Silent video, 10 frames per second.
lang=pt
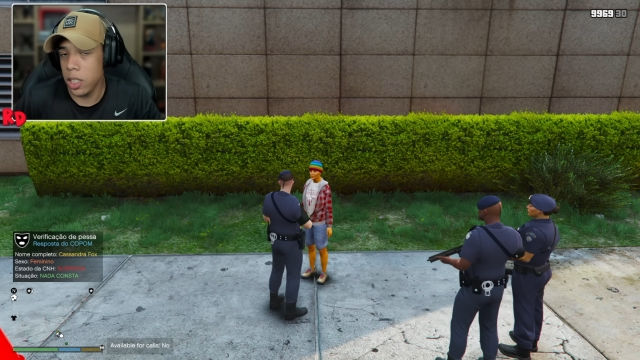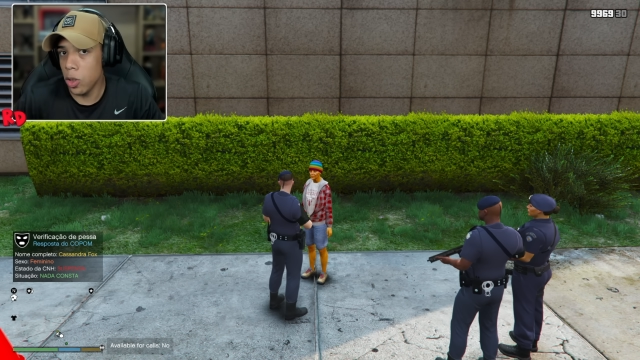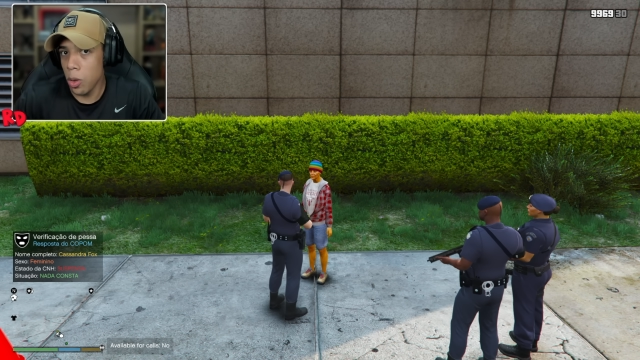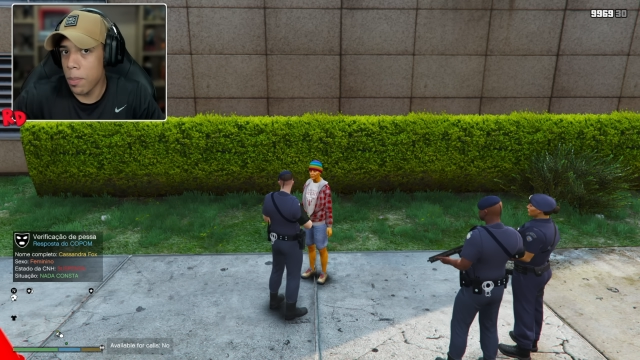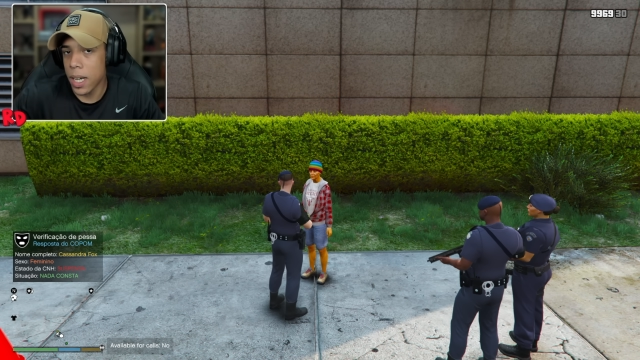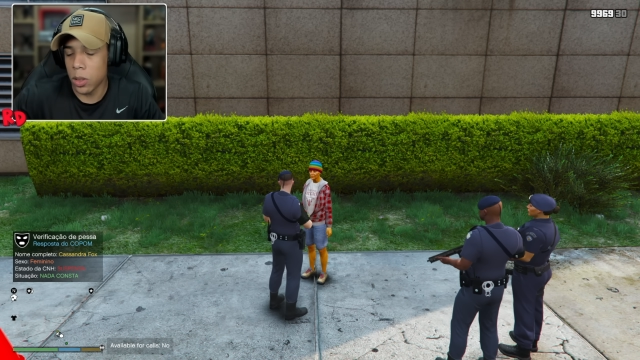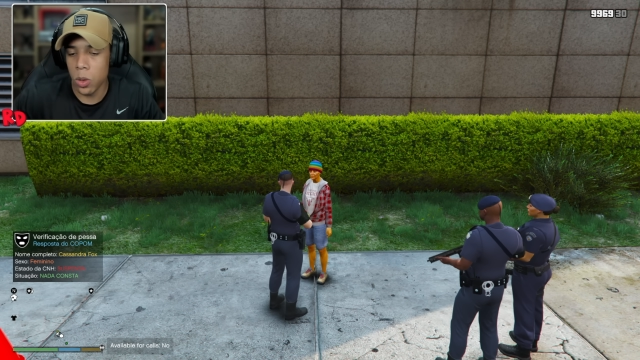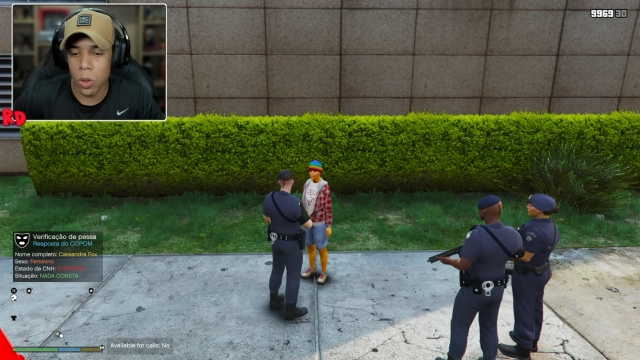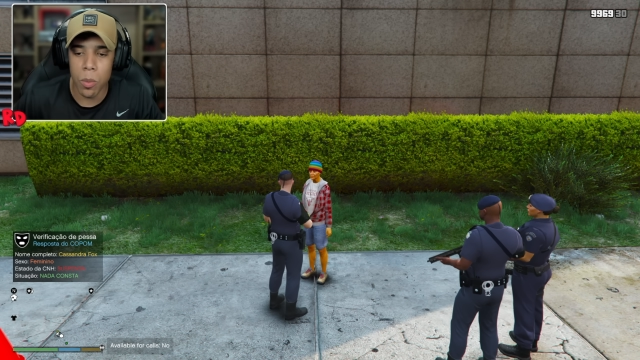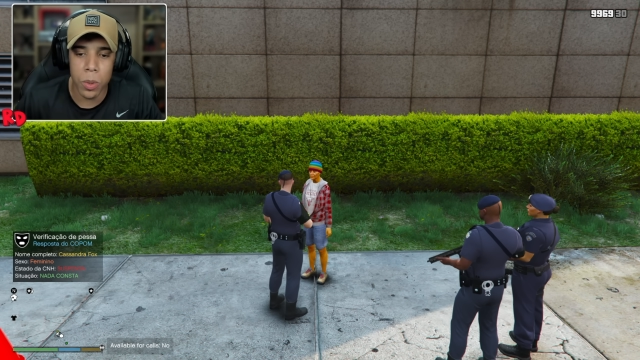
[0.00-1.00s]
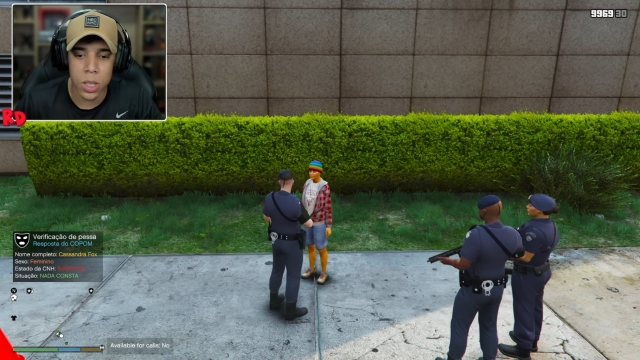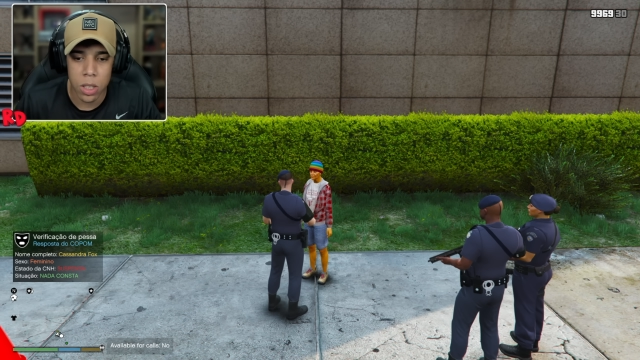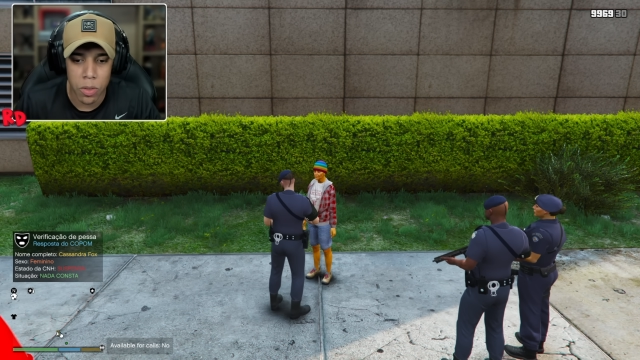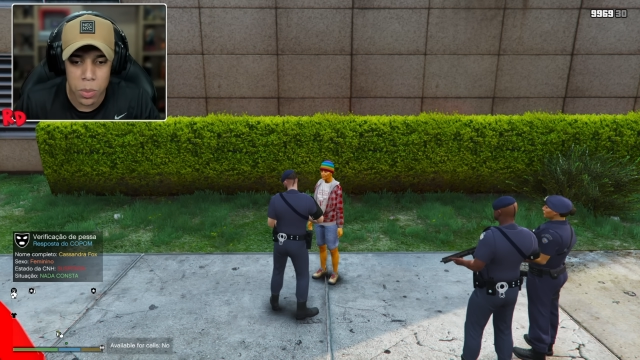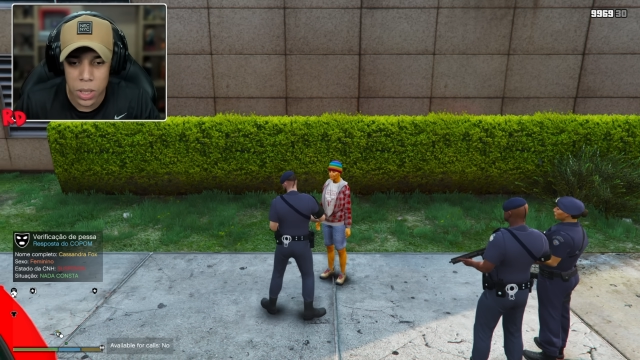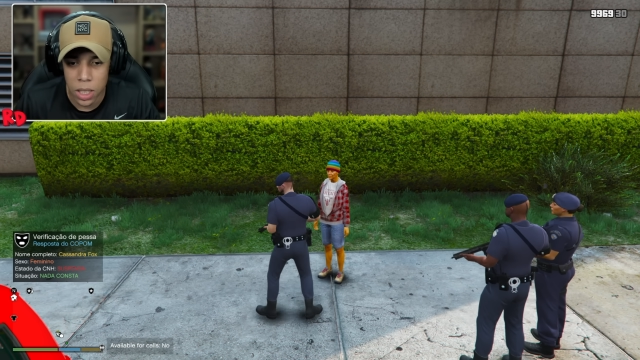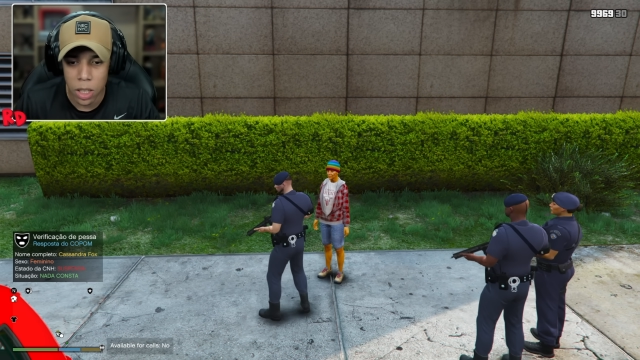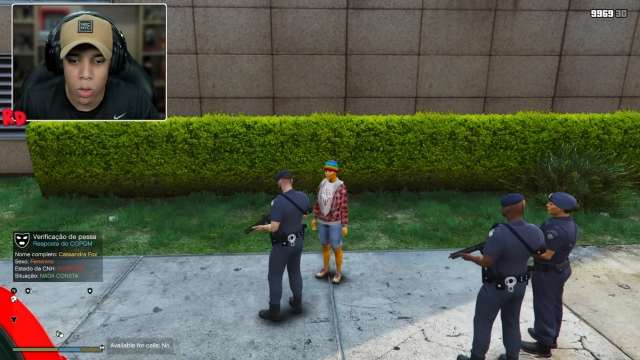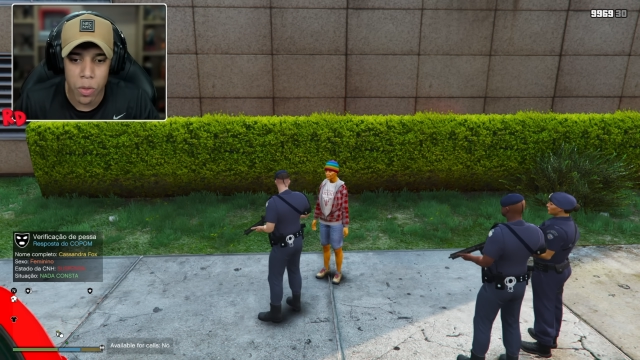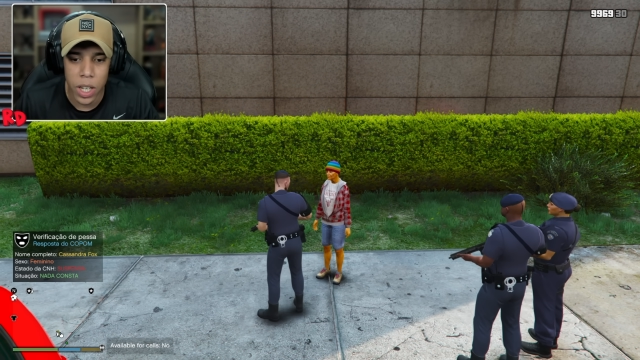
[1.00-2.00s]
E eu não patrulho com policial feminina
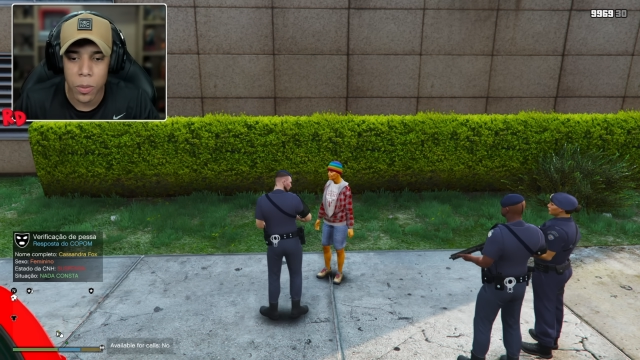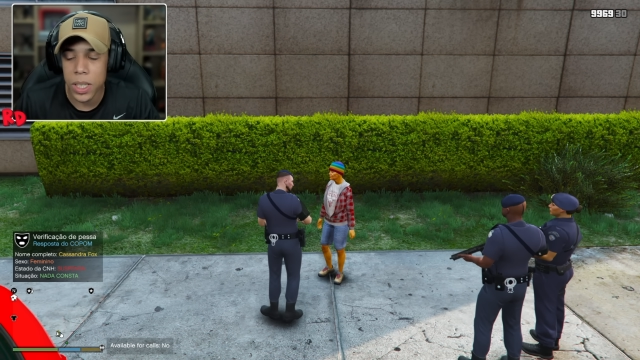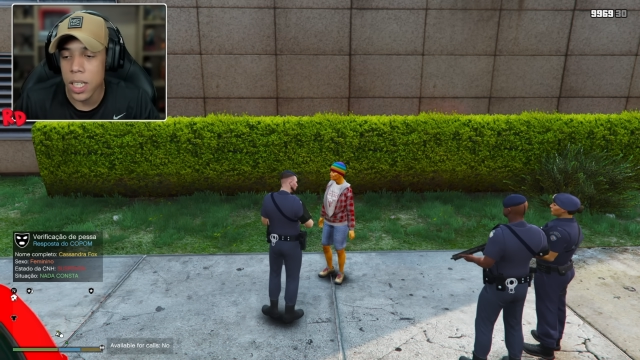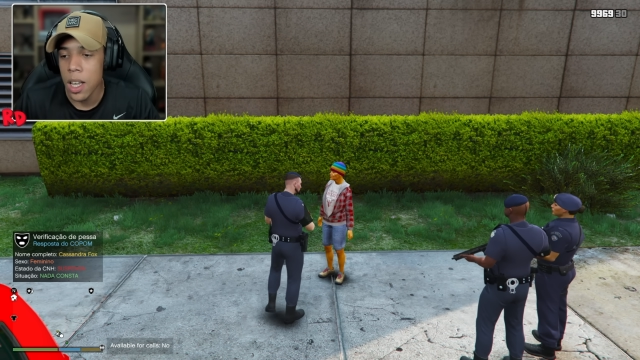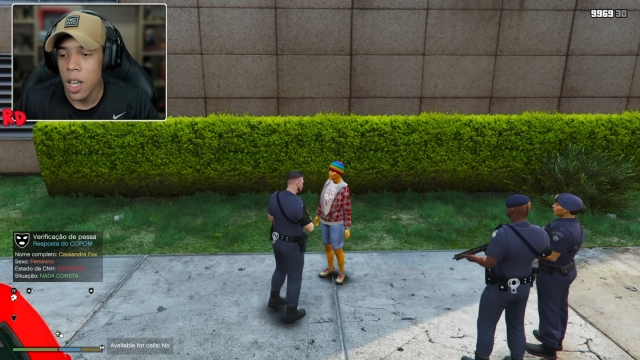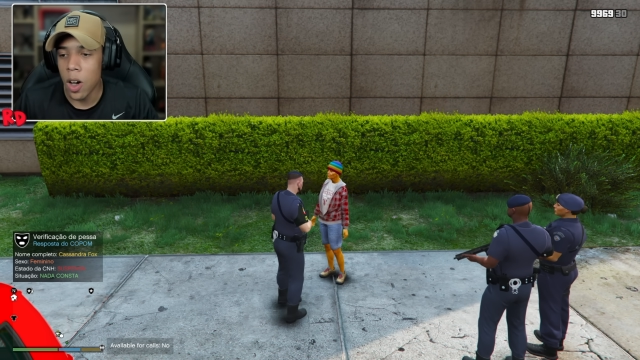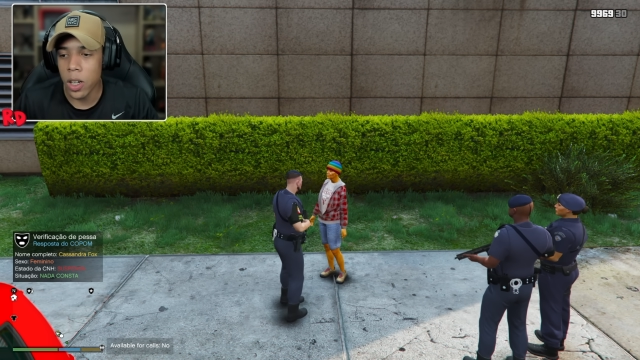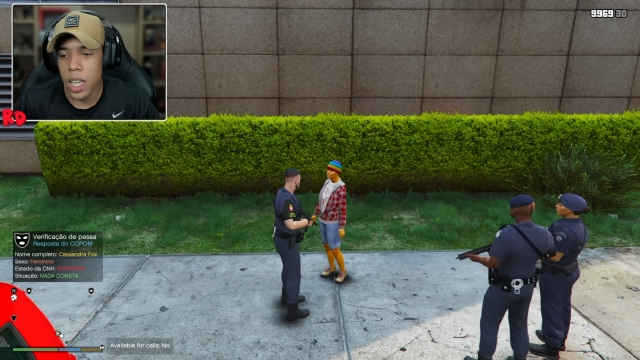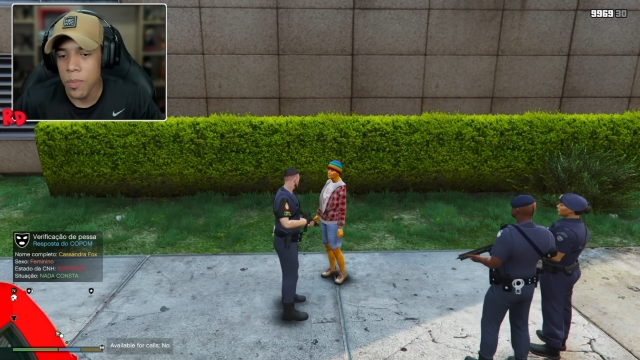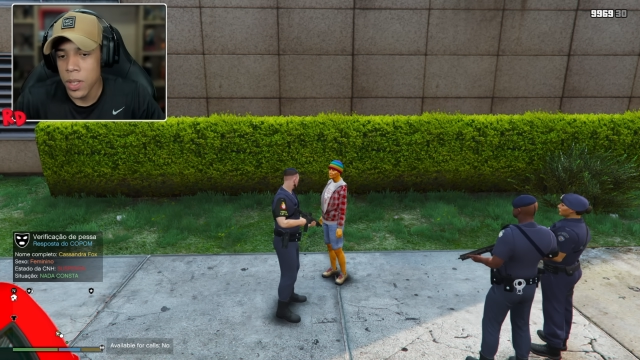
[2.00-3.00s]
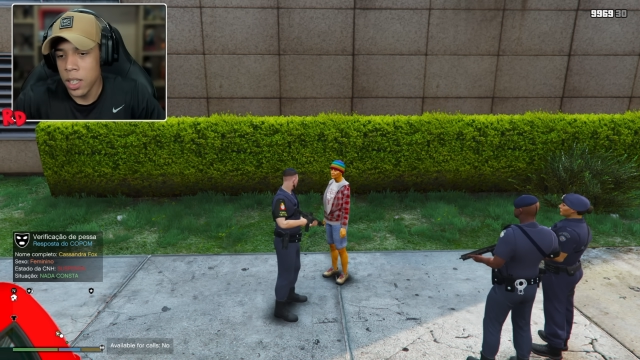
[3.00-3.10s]
aqui com frequência, ok?